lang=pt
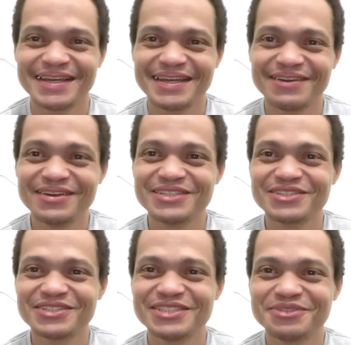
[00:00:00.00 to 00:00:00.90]
É, olha
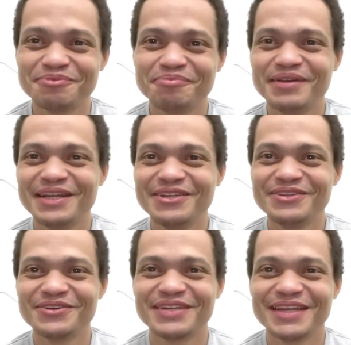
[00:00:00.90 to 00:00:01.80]
só, gente, o
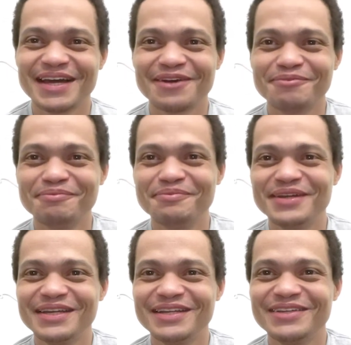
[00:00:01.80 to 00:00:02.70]
brilho no olhar, o
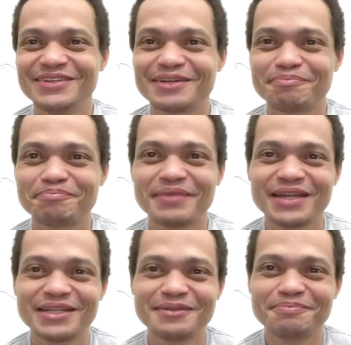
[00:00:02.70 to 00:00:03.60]
brilho,
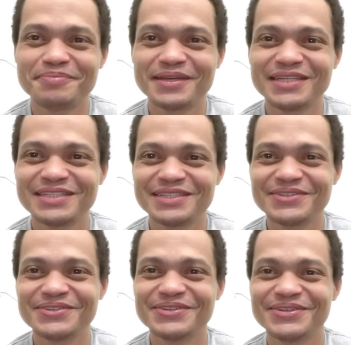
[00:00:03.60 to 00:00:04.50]
pele de
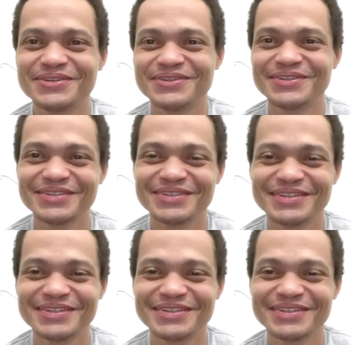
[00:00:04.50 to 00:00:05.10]
pêssego.